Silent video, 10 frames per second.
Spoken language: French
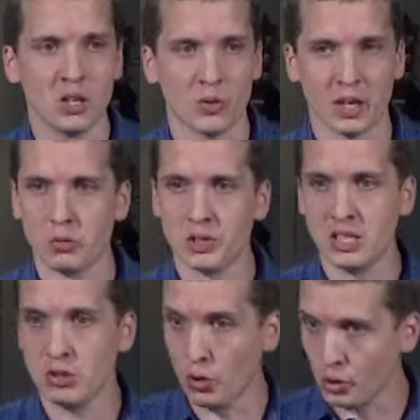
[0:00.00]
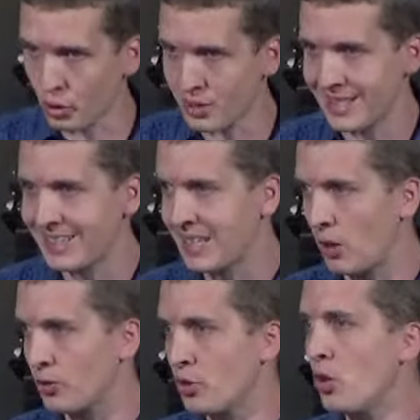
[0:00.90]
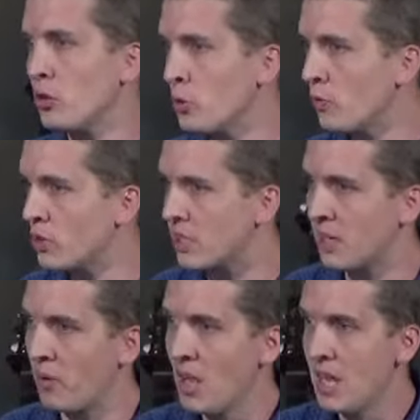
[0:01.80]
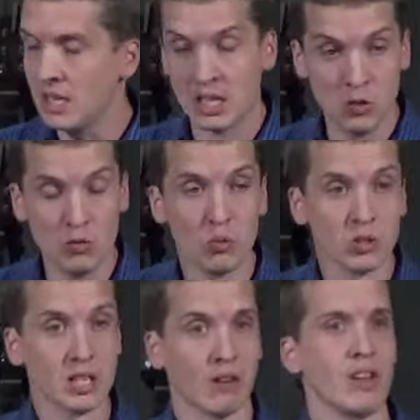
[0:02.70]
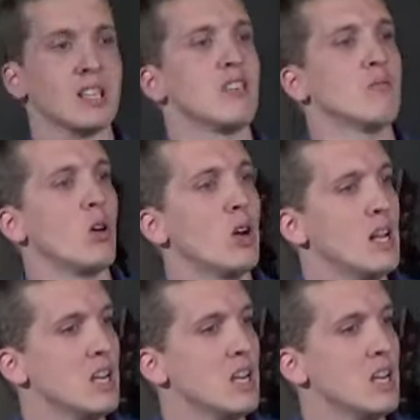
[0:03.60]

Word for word: on a aussi d'autres écrits en dehors du Nouveau Testament qui nous montrent qu'effectivement,